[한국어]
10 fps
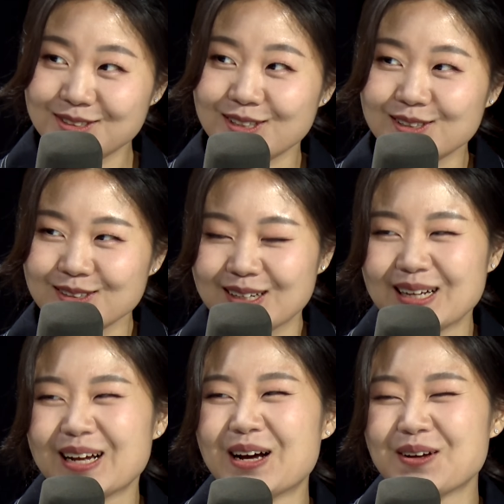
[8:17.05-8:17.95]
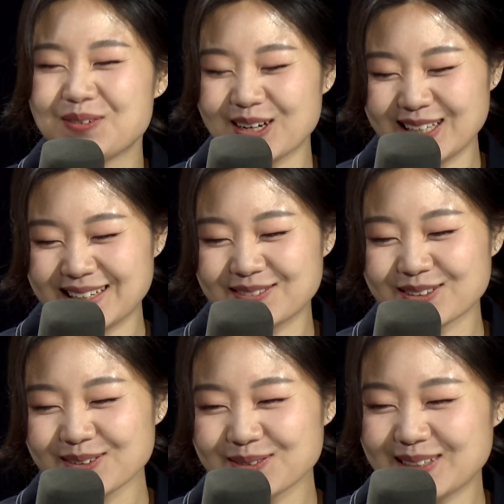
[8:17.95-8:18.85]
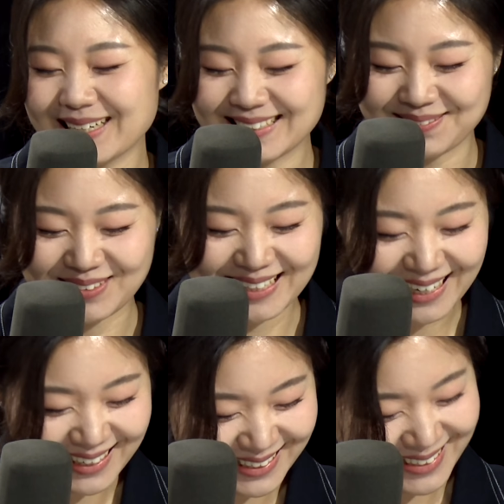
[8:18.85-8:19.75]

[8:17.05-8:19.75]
충현 아, 네. 위원님으로 돌리겠습니다. 네.